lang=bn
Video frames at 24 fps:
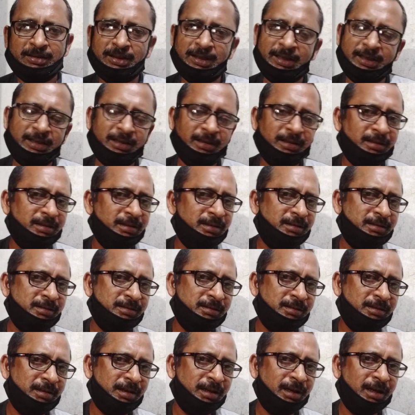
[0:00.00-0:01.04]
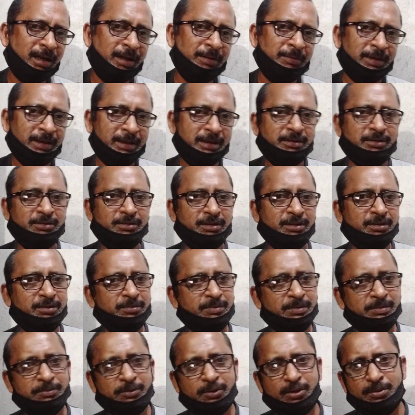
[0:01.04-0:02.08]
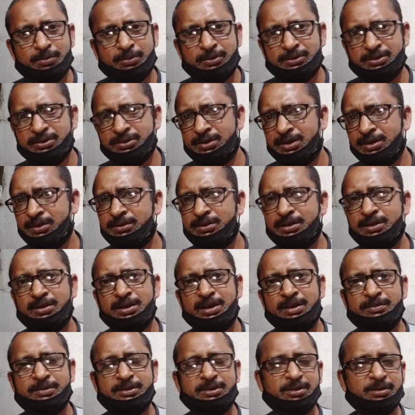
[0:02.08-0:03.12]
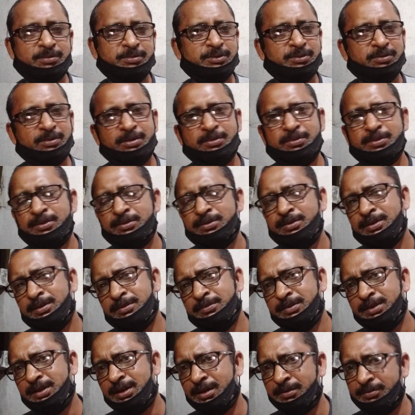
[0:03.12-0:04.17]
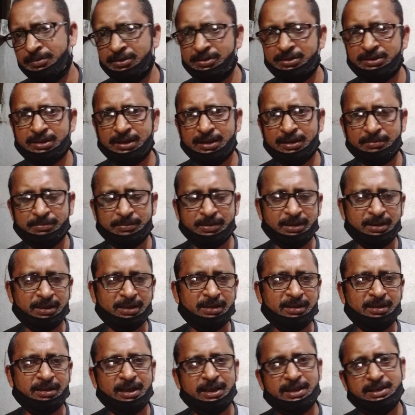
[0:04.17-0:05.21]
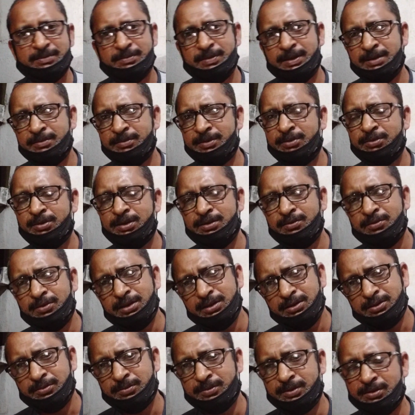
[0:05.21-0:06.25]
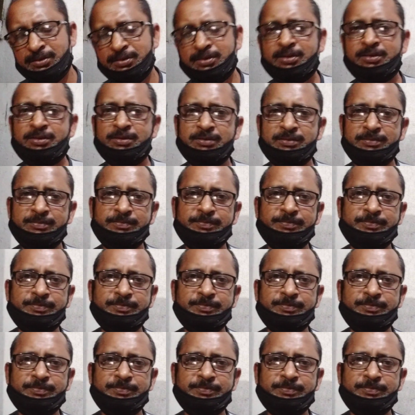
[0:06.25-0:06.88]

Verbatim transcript: তাই আমাকে যদি তুমি পরামর্শ নাও তাহলে আমি সবসময় বলবো আমিও মানে রাইস ব্যান্ড ব্যবহার করি তোমরাও করো